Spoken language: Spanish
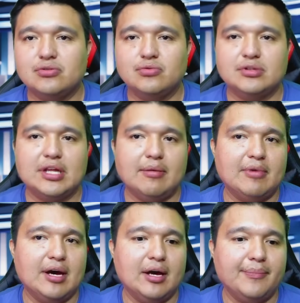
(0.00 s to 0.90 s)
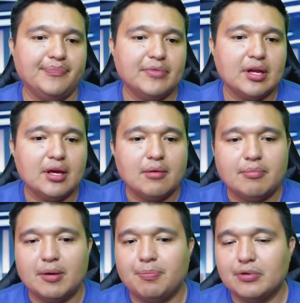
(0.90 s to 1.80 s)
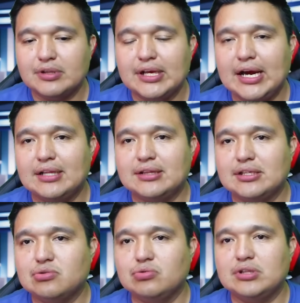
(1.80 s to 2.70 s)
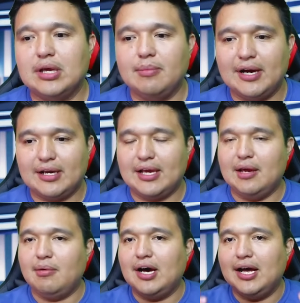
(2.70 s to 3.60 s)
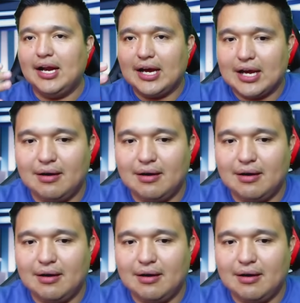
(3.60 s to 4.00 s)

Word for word: es un tema preponderante, es un tema que va a la